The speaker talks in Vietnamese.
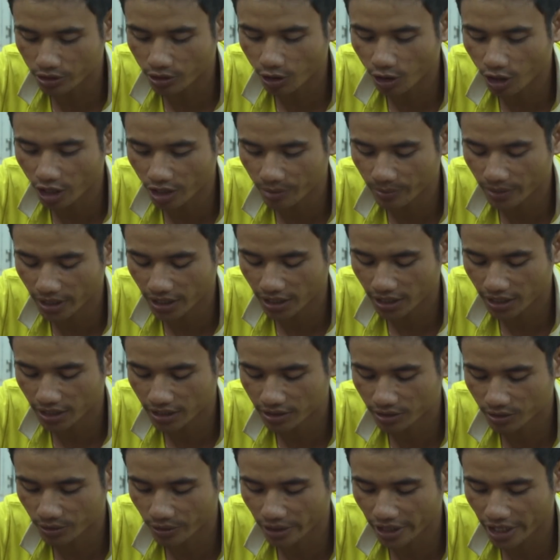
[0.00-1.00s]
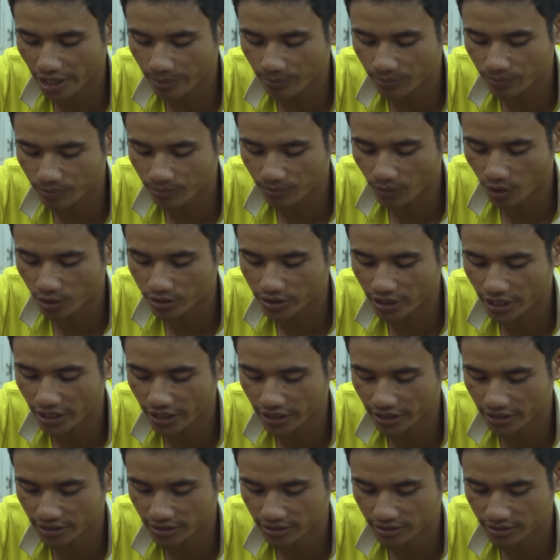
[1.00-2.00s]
thối coi mà tụi em bỏ chạy